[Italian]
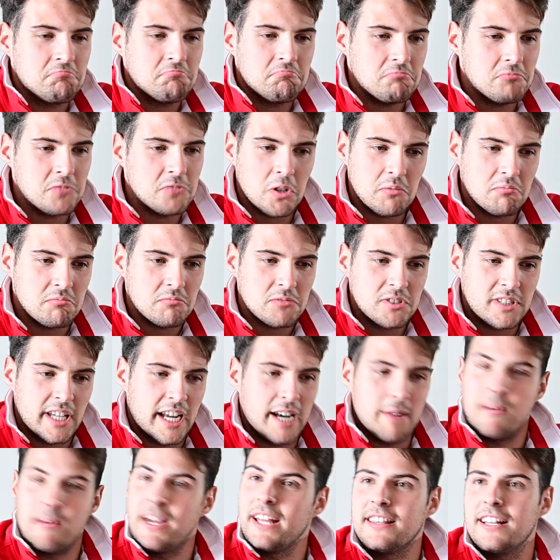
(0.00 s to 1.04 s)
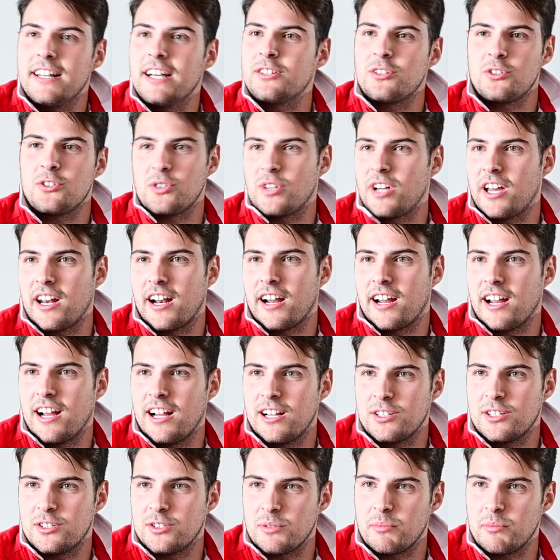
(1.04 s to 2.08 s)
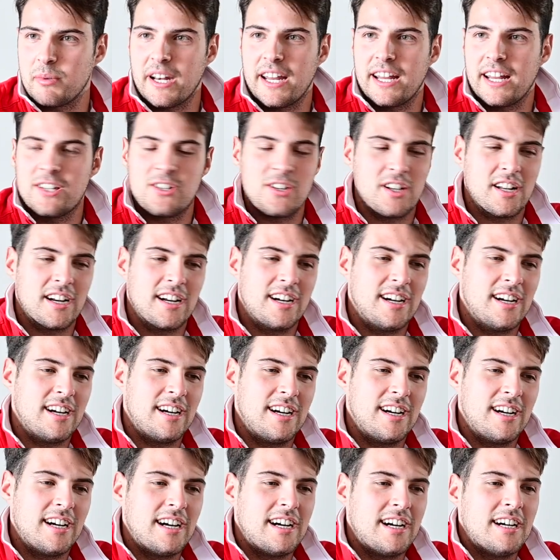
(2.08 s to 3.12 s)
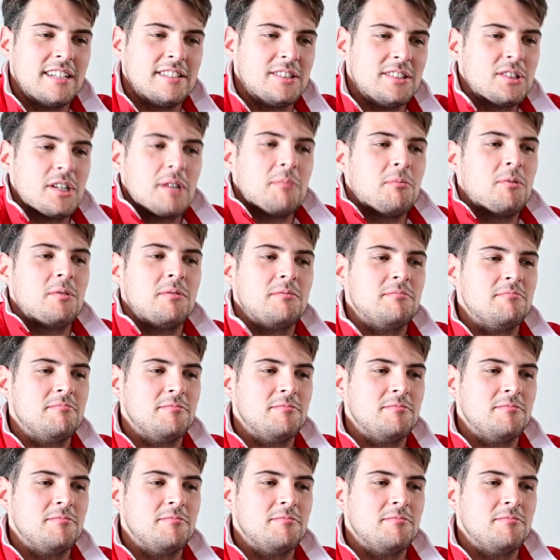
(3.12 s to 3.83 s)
non sarei mai andato a giocare a calcio, perché c'era, diciamo,